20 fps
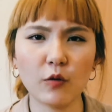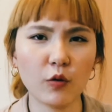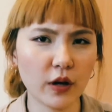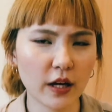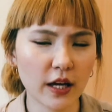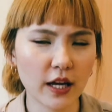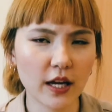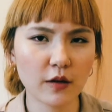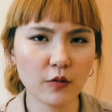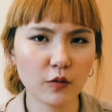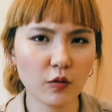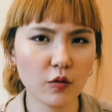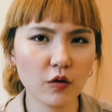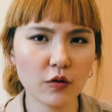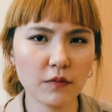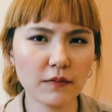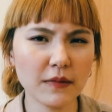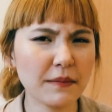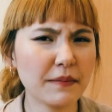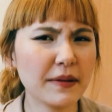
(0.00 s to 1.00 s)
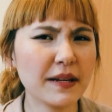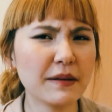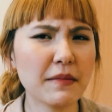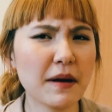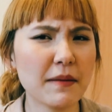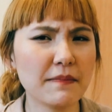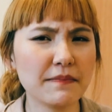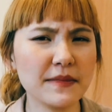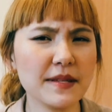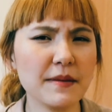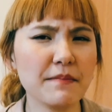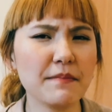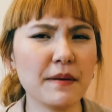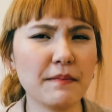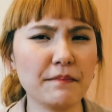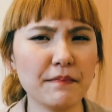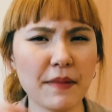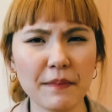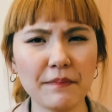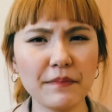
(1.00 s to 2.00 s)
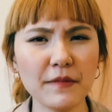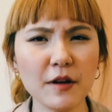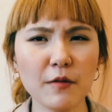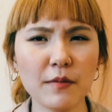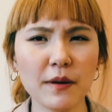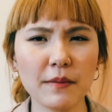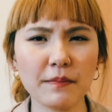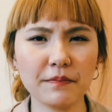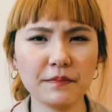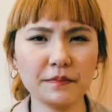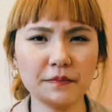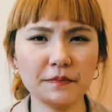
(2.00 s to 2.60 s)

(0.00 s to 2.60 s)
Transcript: โอเคทุกคนมันเป็นแบบเจ็บแบบแป๊บเดียวแบบ